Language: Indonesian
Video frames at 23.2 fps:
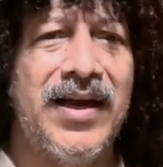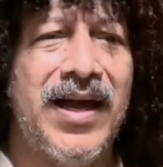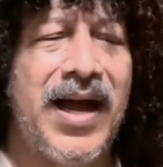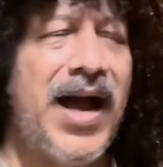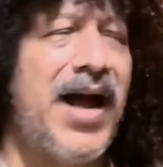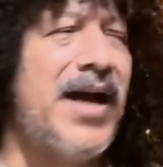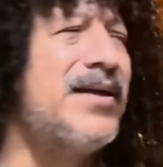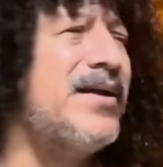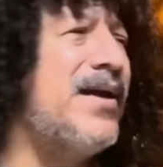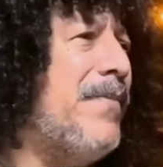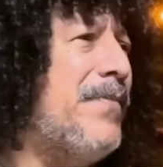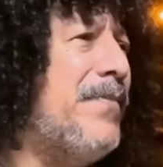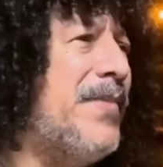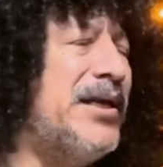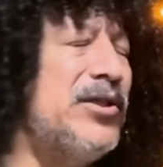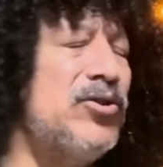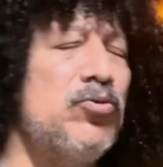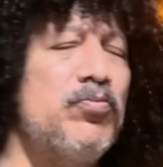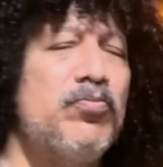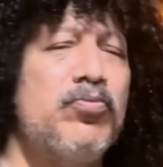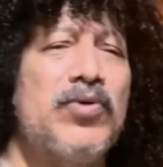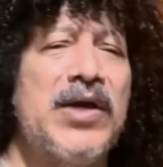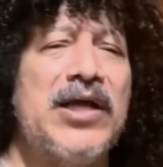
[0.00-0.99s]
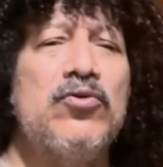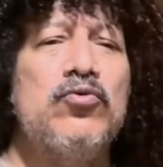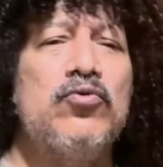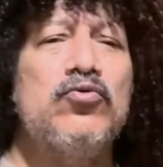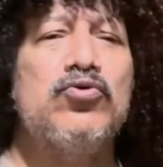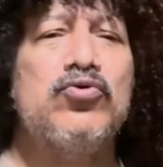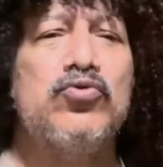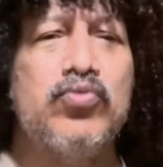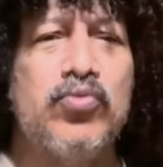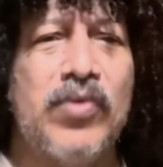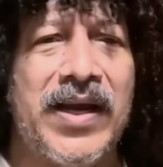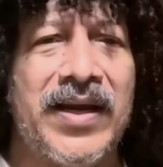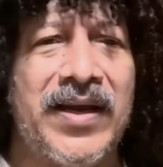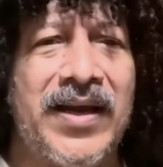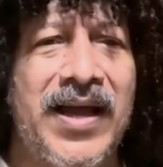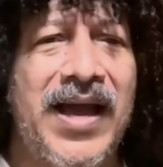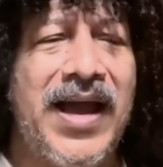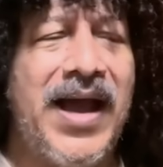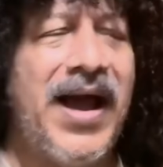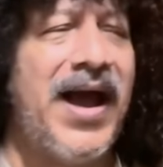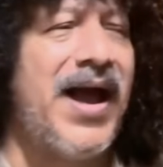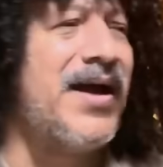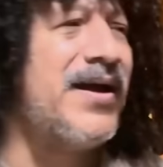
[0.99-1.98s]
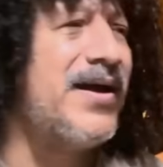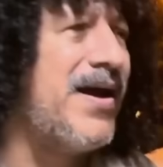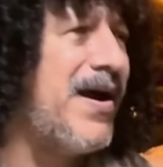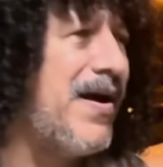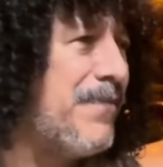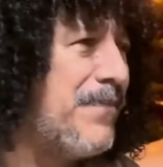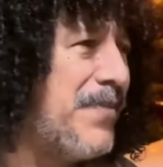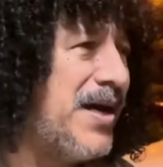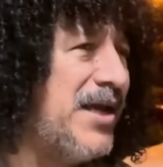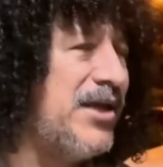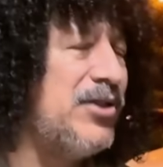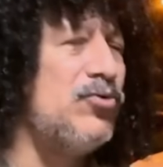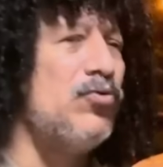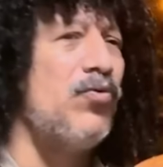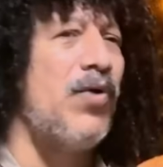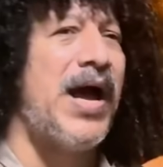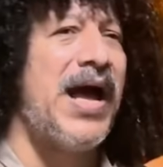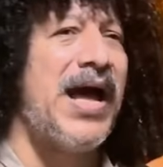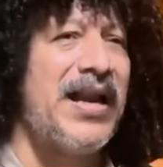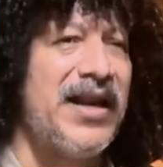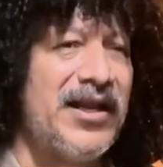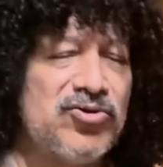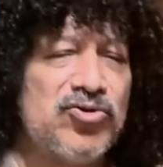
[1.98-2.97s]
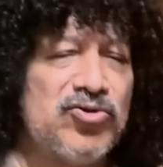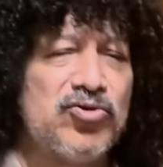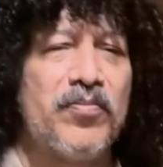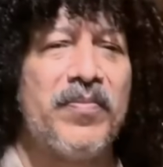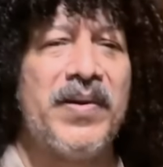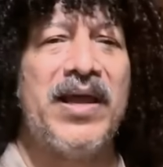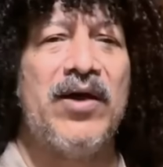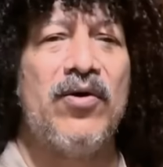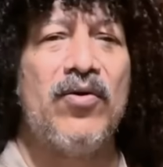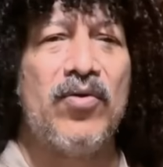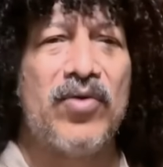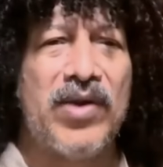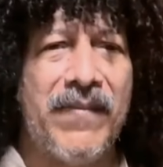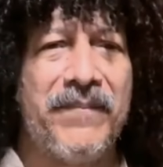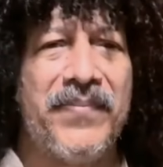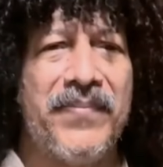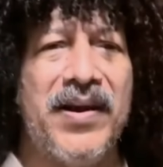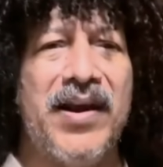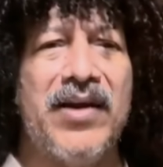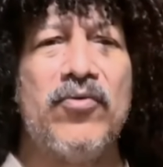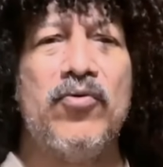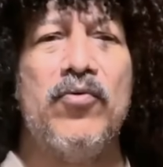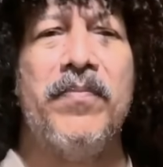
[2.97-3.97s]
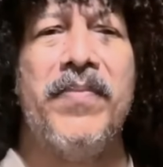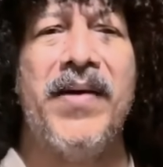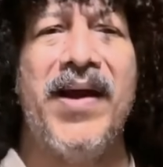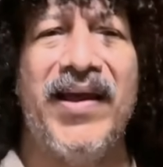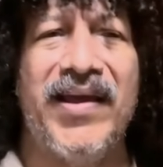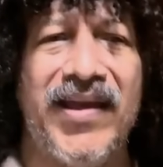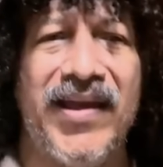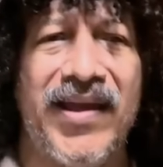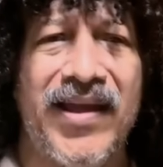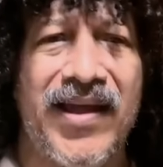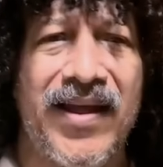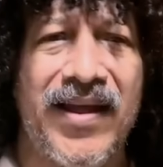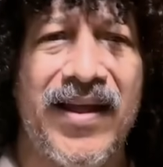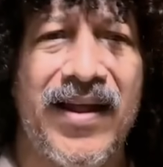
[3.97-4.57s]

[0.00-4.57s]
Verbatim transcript: Agama itu bukan tujuan. Agama itu alat supaya orang berlaku baik.